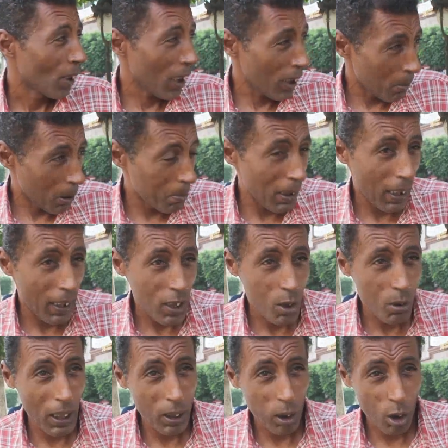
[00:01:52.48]
اي بالطبيعه
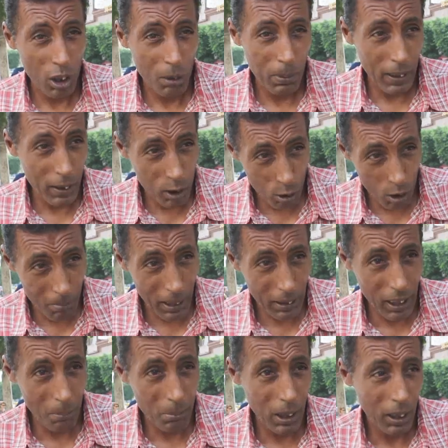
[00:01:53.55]
اجواء الخطبه انت وما
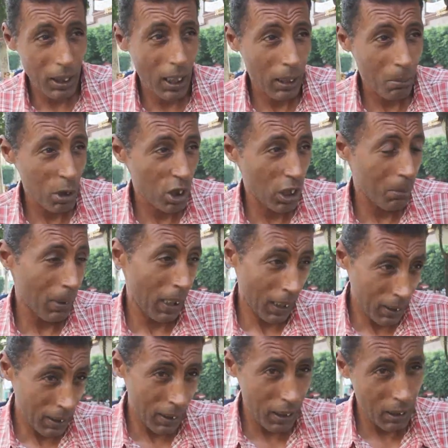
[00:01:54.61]
تملك يعني مش كيما
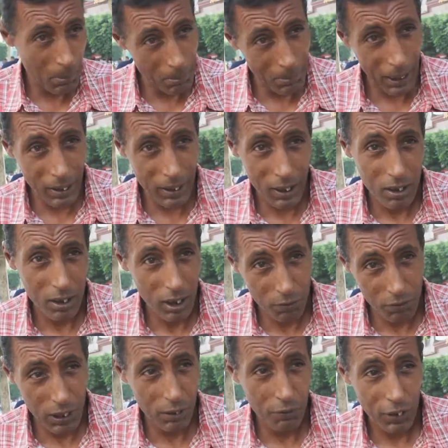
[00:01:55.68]
عندك كيما ما عندكش
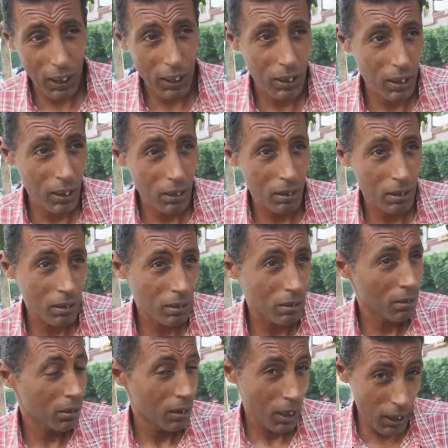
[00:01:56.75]
كيف كيف يعني آه،
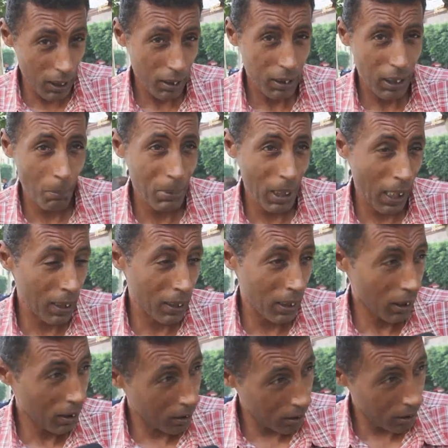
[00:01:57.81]
اي كيبدا
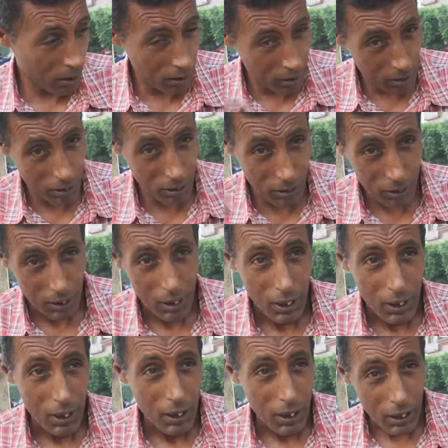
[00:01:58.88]
عندك آه،
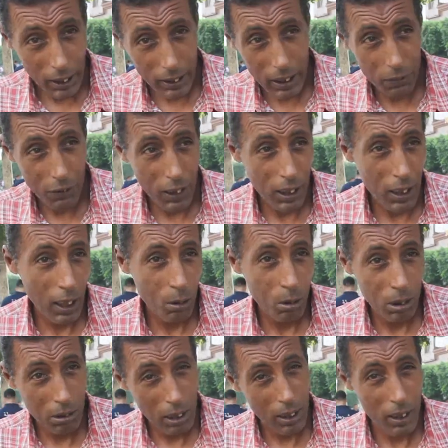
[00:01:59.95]
الاحتفال
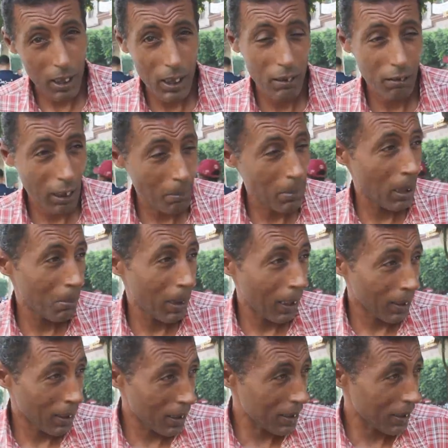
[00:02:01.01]
اقوى وكذا وكيبدا ما
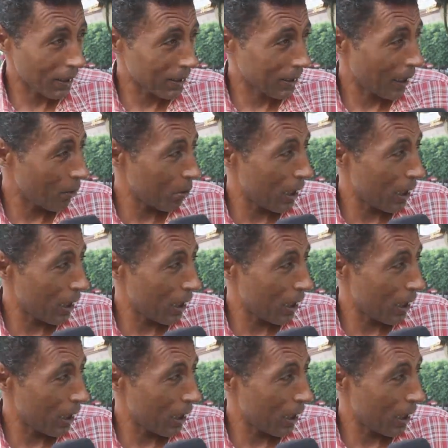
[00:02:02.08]
عندكش تحسها